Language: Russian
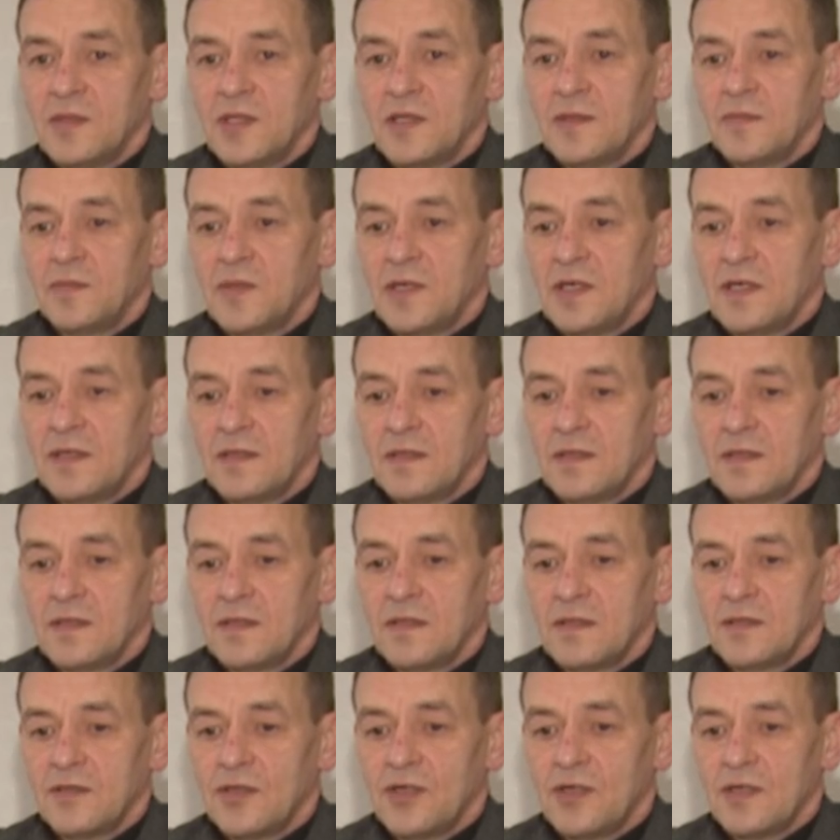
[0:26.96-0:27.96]
мероприятия,
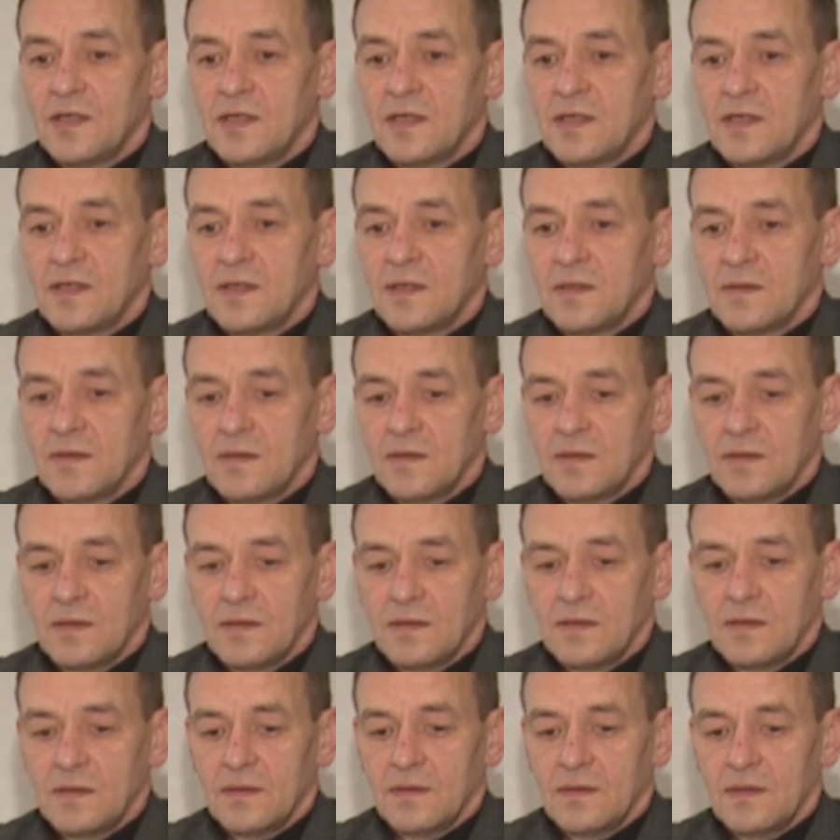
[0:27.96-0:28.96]
начиная
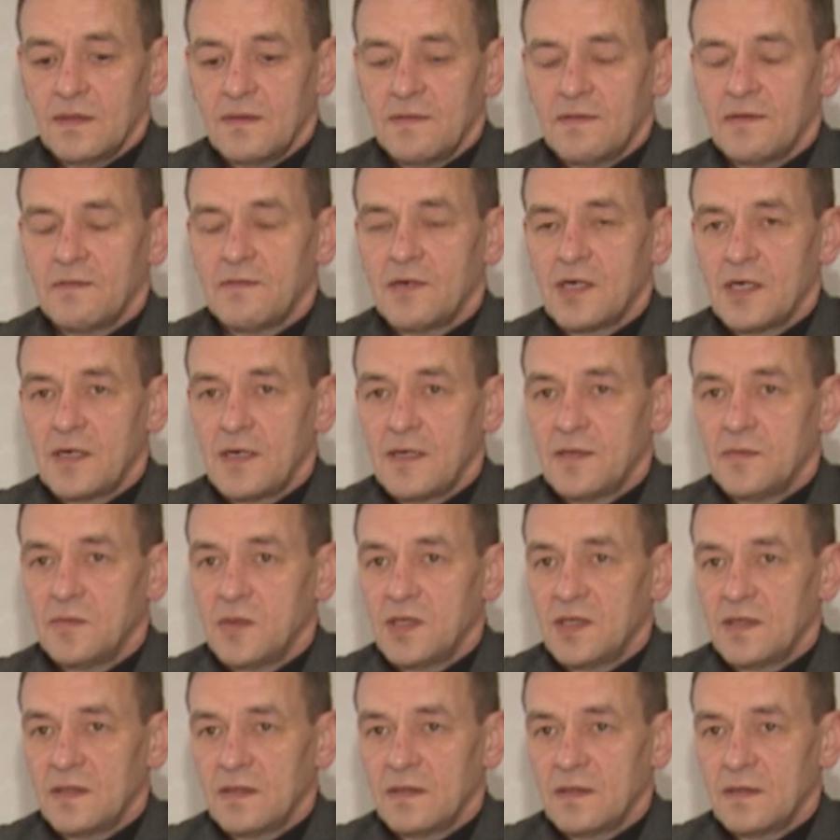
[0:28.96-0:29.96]
э, с февраля
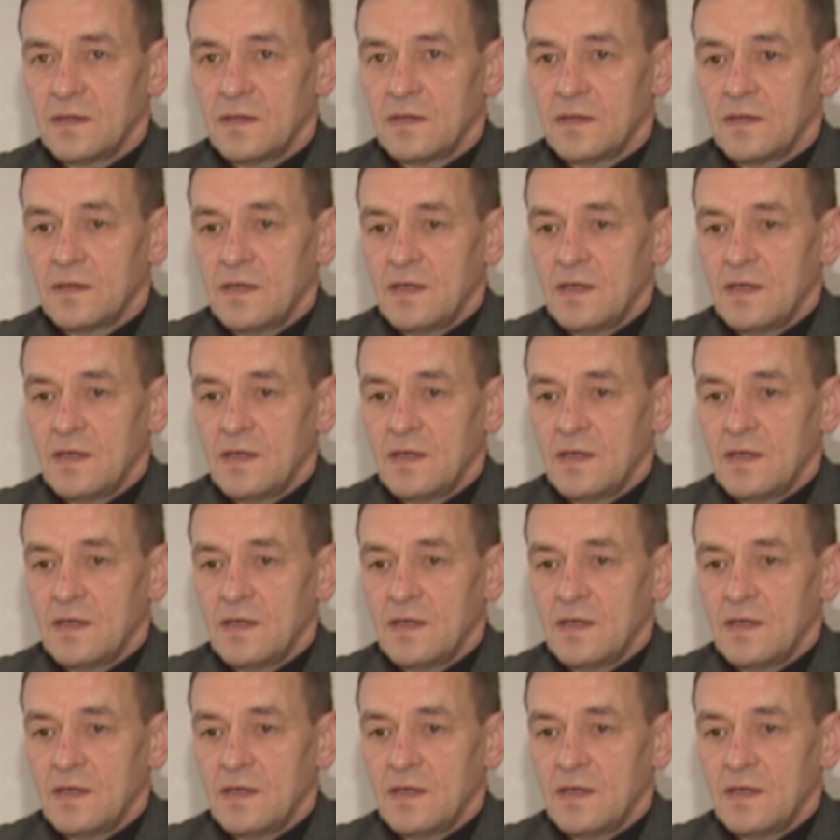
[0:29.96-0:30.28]
месяца.